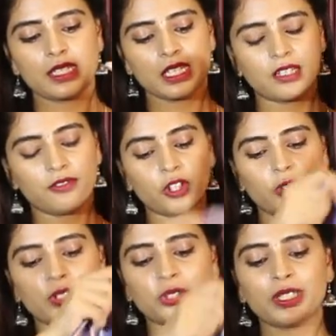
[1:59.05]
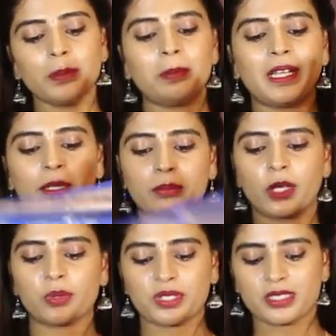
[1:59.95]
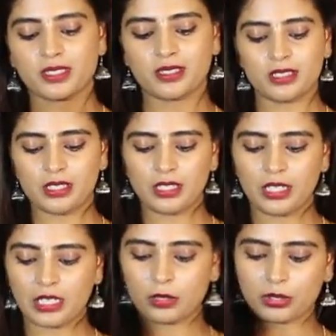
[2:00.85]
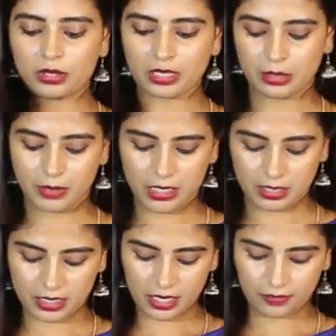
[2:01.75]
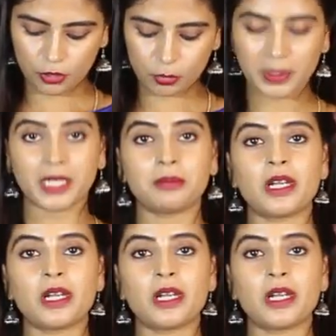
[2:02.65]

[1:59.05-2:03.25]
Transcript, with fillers: సెల్ఫ్లో ఉంటుంది ప్లెయిన్ బ్లౌజ్ ఇలా ఉంటుందన్నమాట సెల్ఫ్లో ప్లెయిన్